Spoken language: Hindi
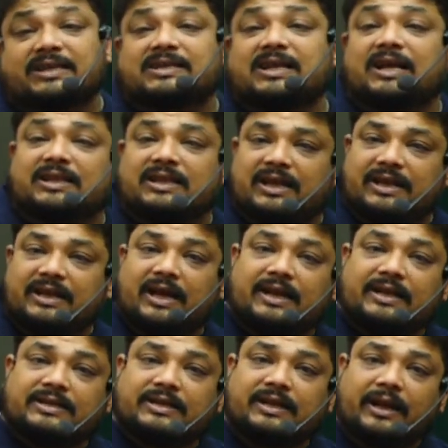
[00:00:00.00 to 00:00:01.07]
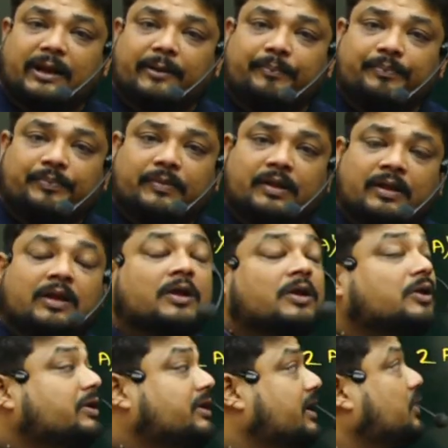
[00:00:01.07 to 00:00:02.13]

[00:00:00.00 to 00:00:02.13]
साथ नहीं आने चाहिए ये